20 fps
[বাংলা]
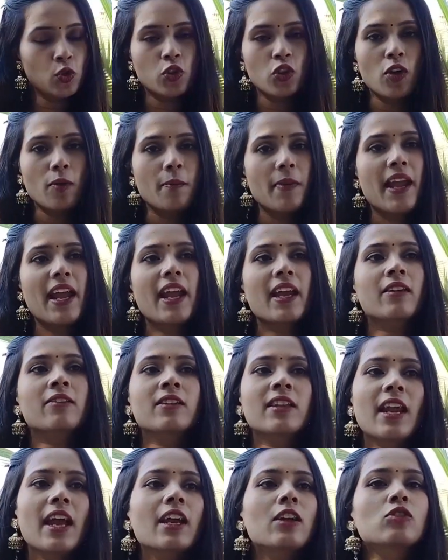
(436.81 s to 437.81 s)
জুতো
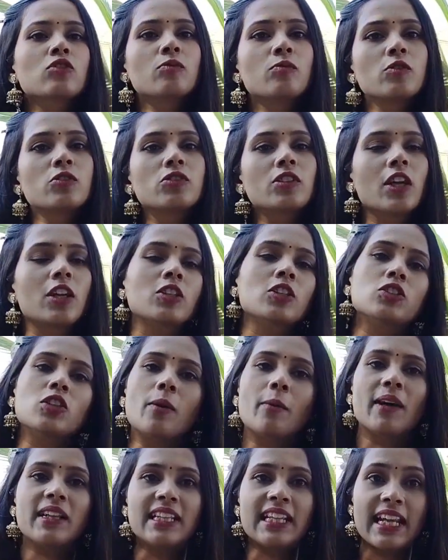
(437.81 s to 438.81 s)
ব্যাগ ট্যাগ সমস্ত
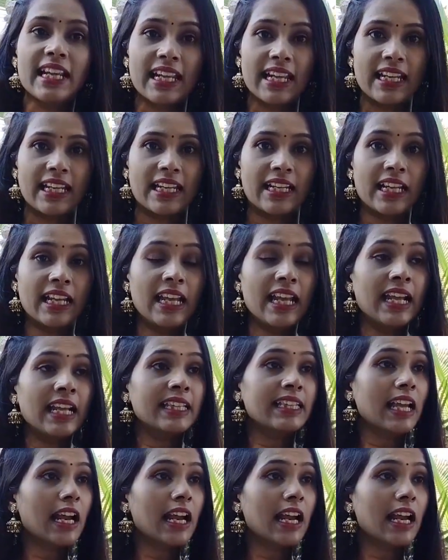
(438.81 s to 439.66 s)
কিছু জমা দিয়ে গেলেন